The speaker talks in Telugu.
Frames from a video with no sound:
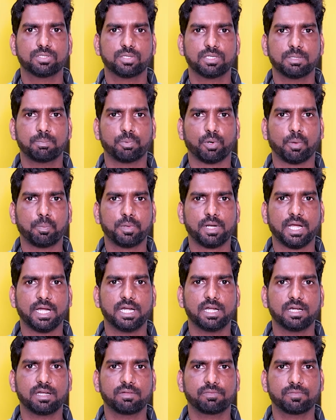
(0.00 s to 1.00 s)
సో ఈ ప్రాపర్
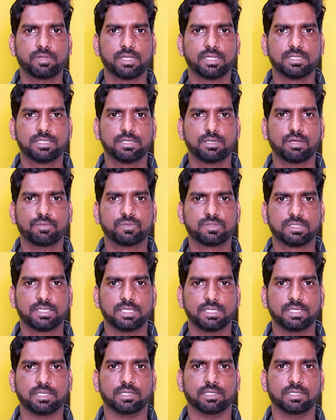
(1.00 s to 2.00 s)
ఐడెంటిఫికేషన్ ఆఫ్
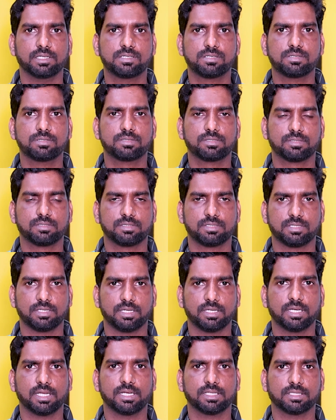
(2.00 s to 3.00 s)
స్కిన్ ఇష్యూస్
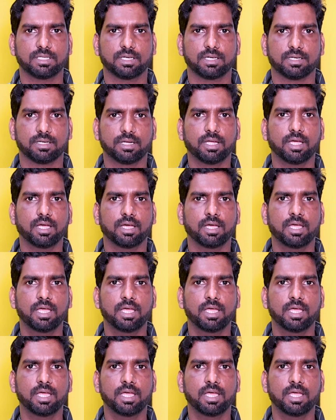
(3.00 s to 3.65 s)
చేయగలిగితే కనుక